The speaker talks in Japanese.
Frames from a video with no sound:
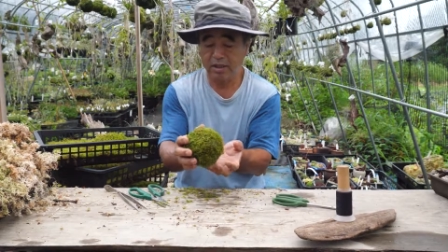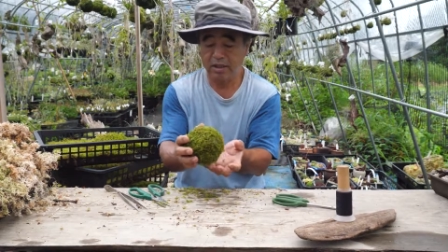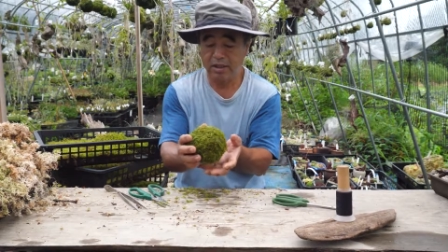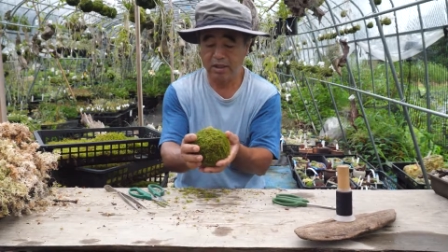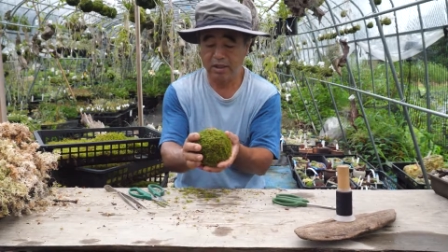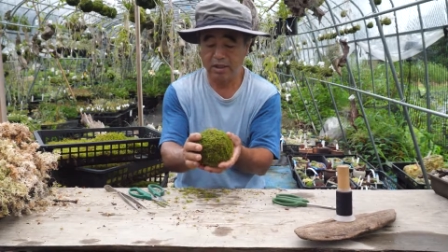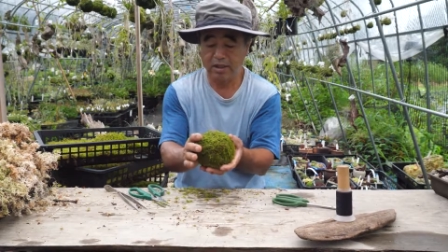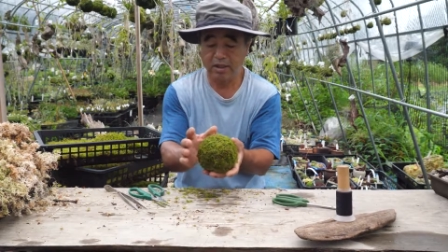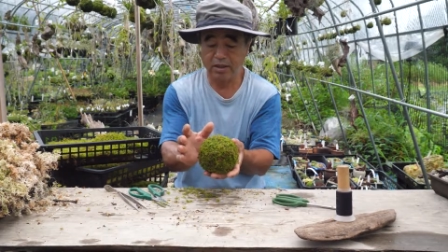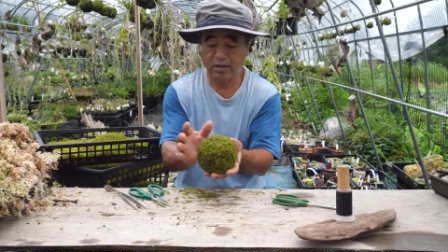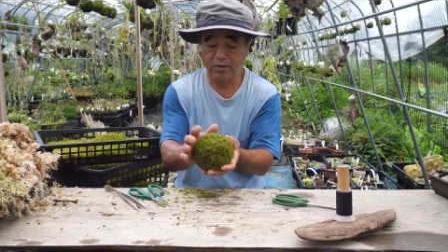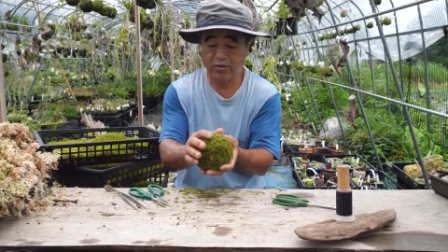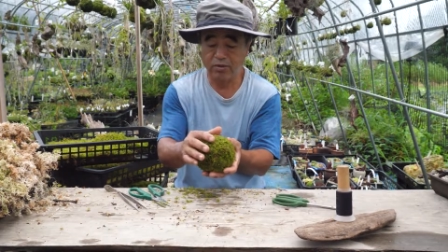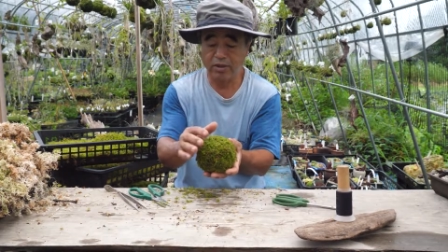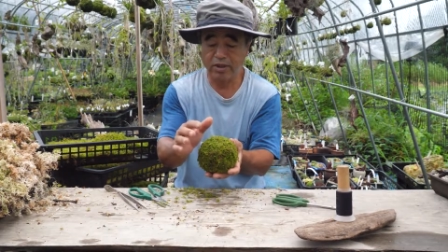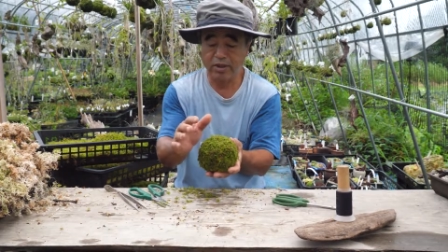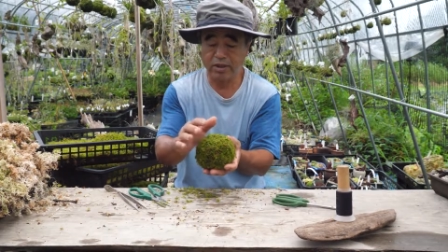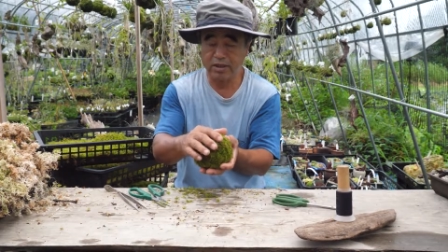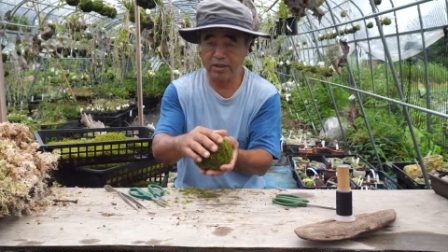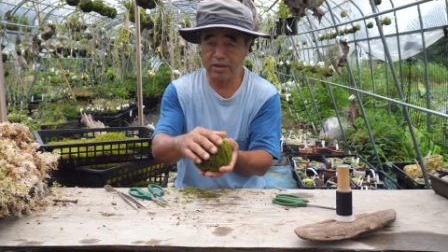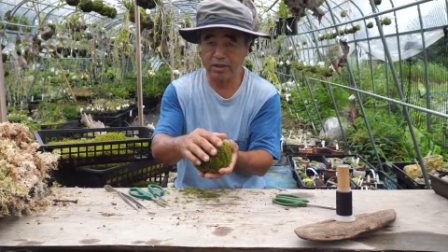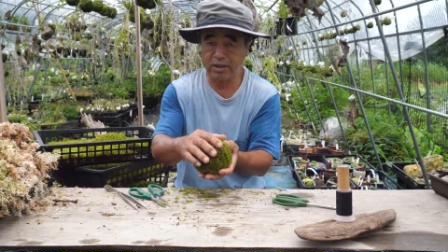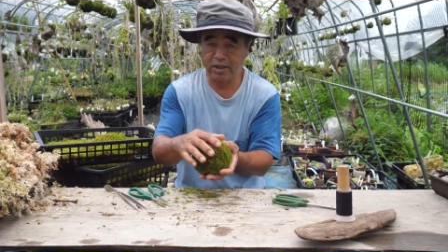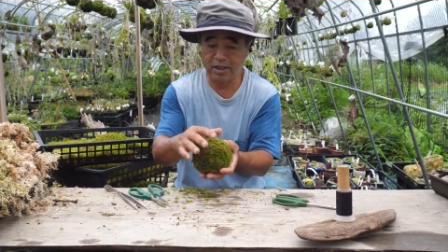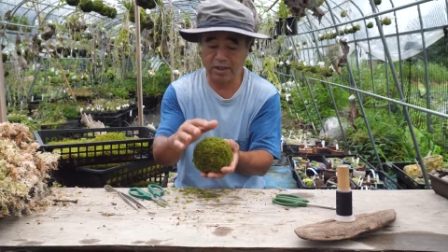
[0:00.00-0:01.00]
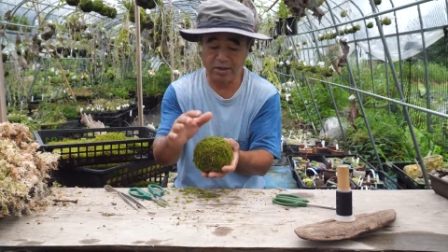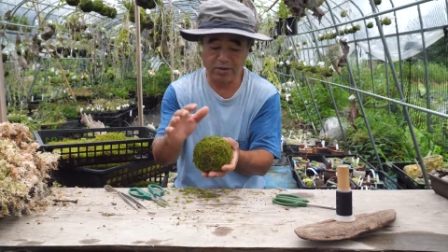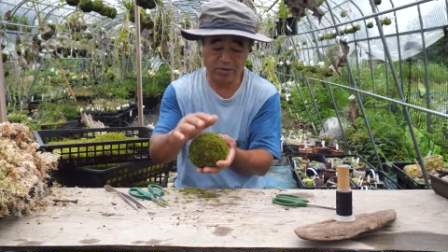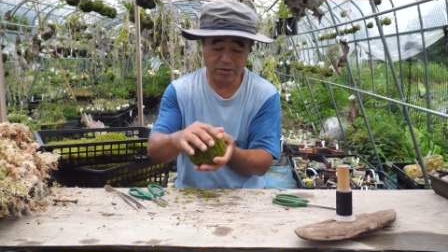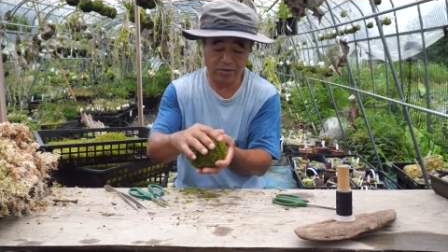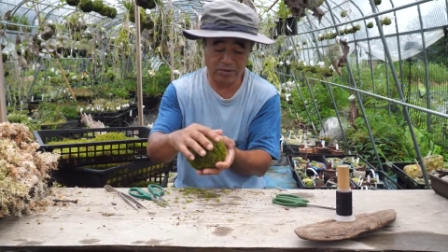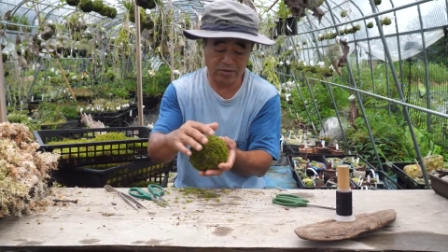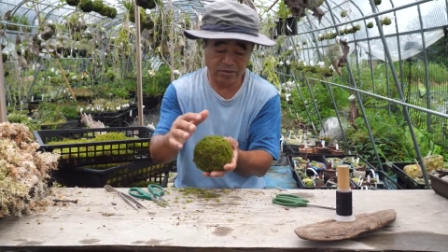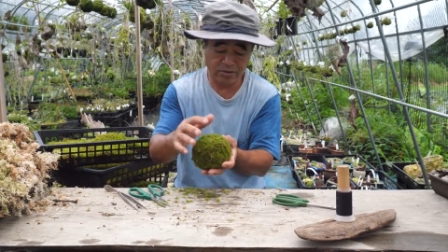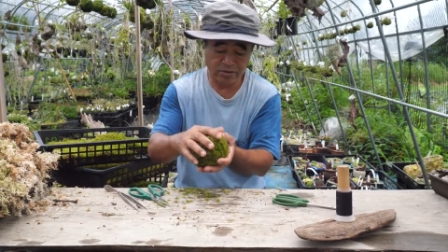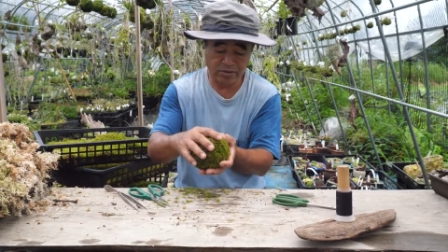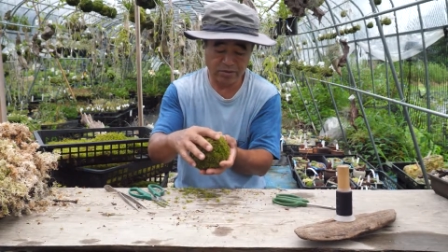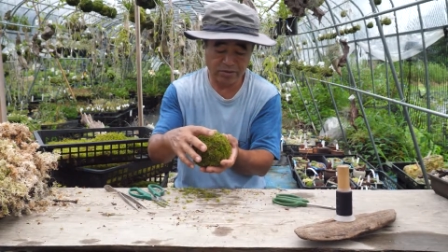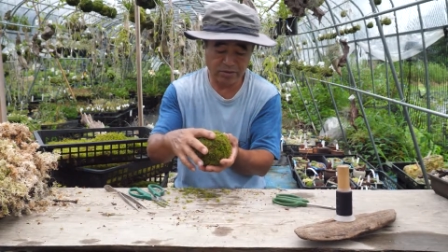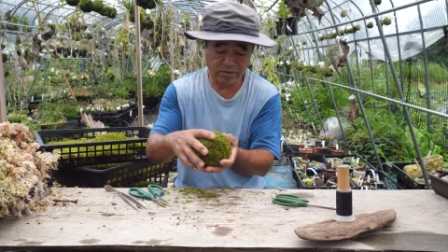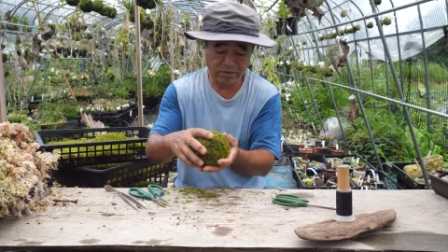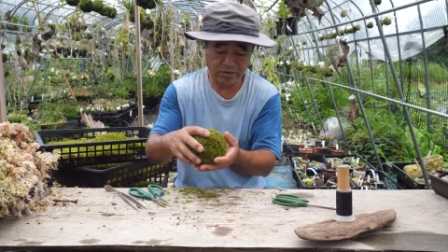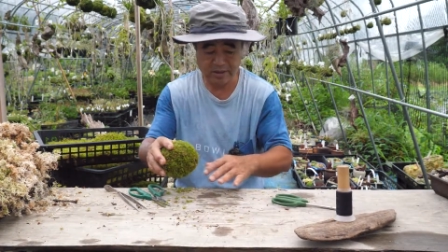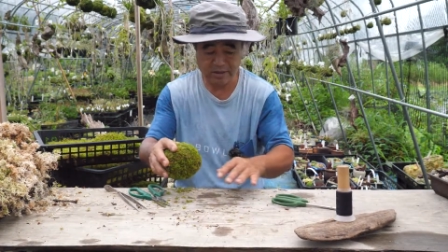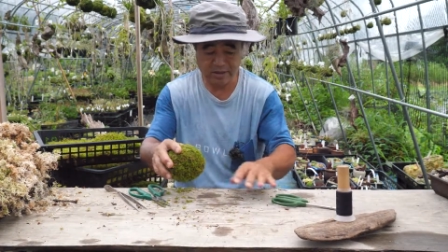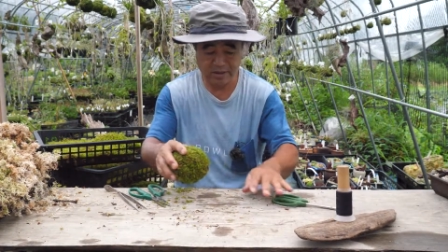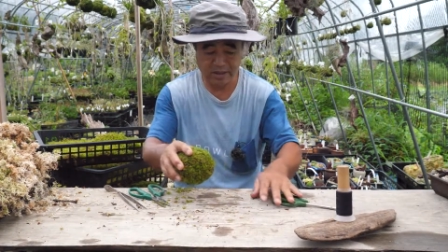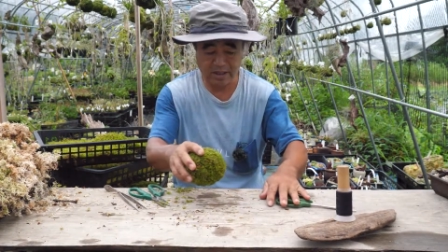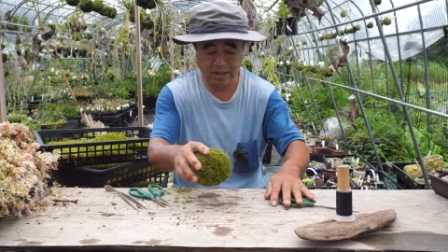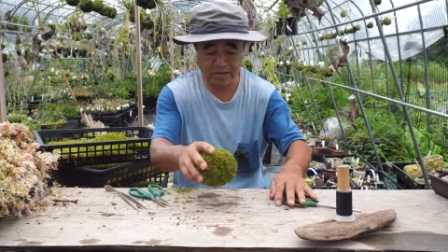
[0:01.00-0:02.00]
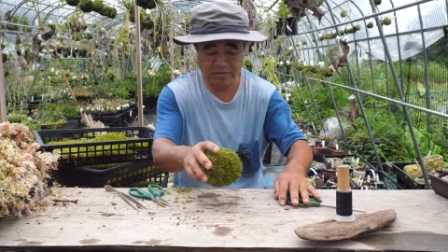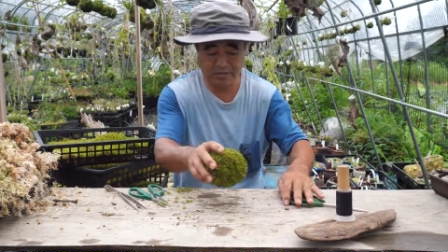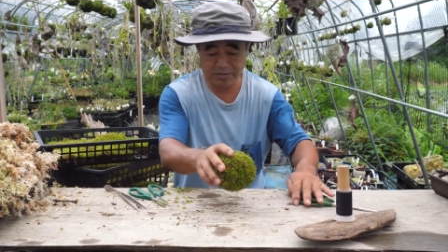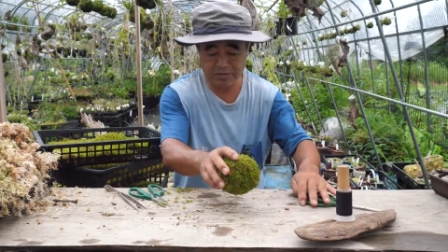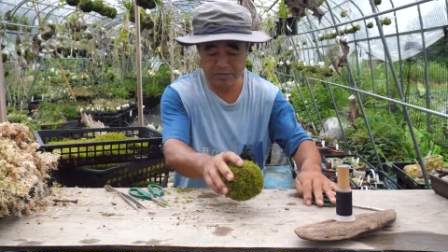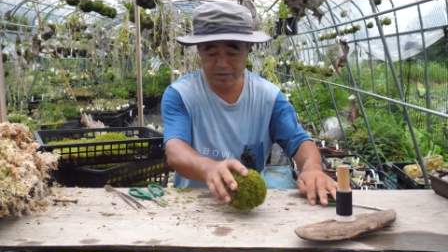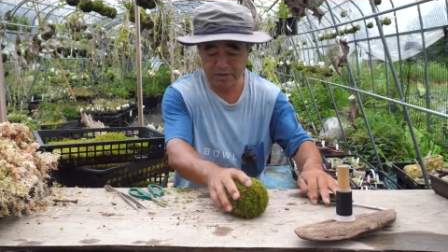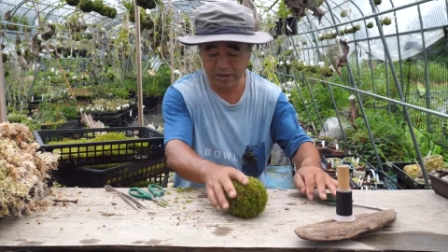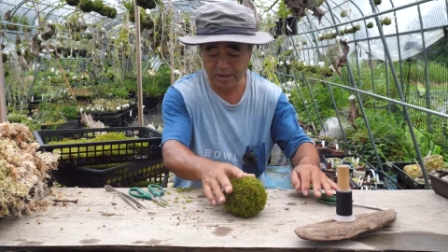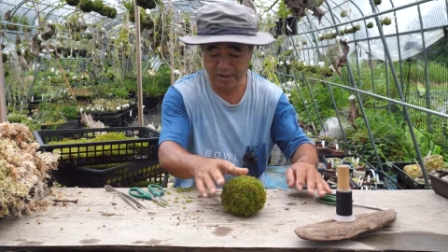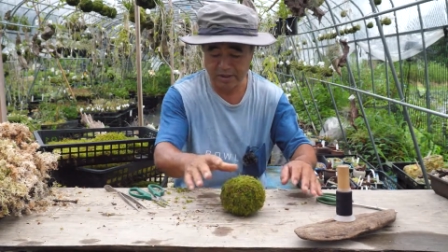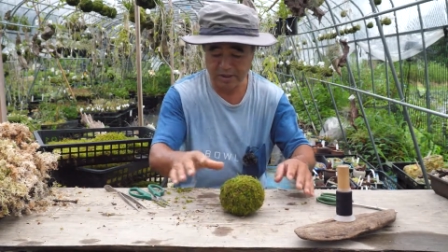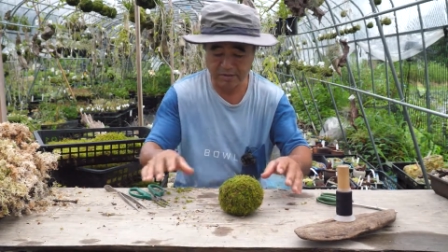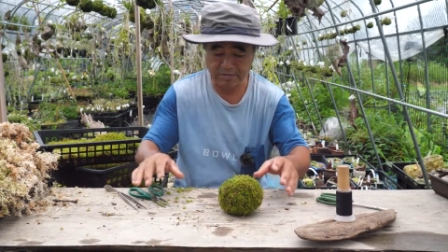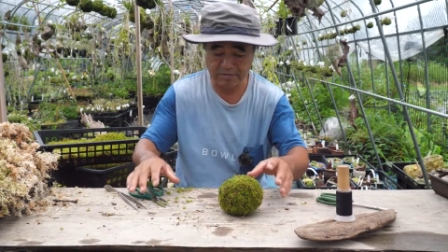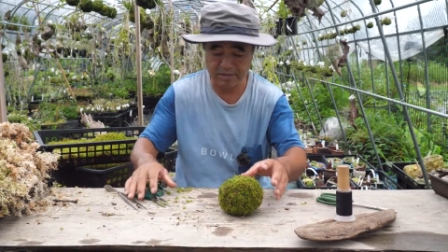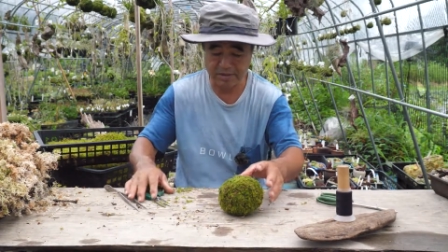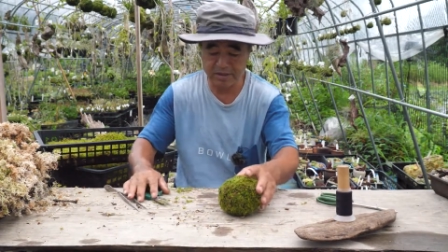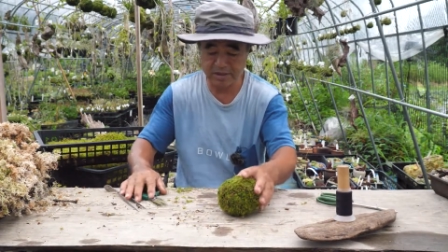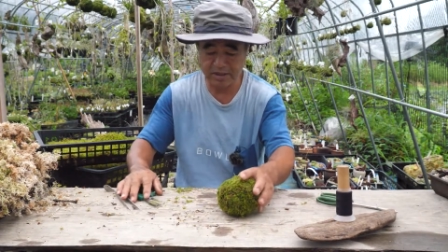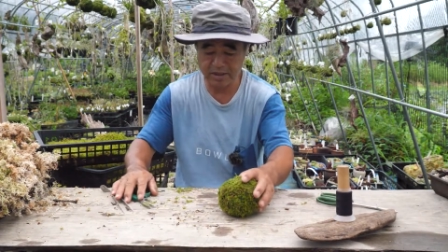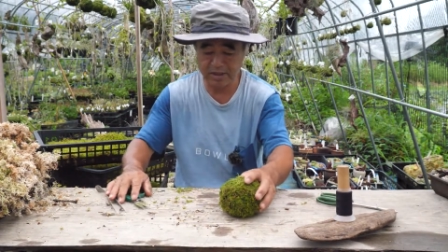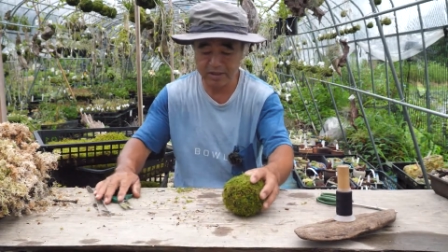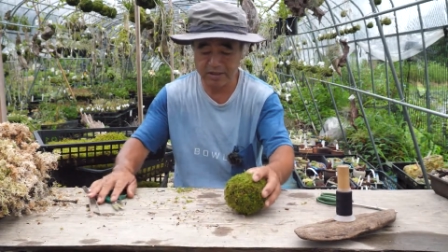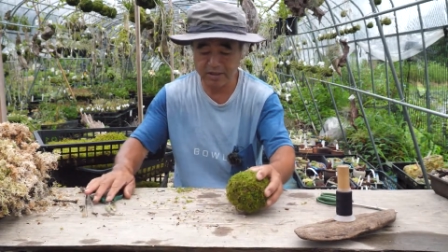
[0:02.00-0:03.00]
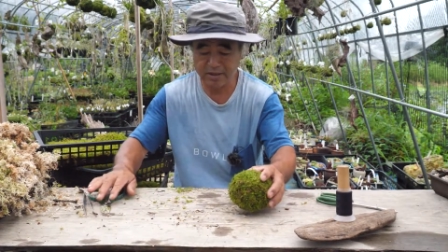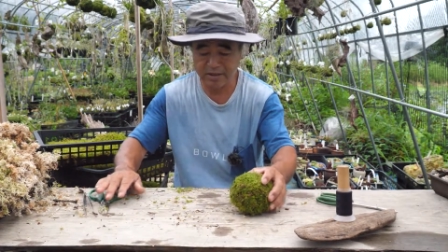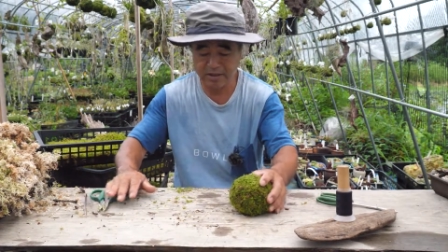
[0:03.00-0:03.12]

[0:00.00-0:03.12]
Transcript: えー、これにあの高めをつけていきますね、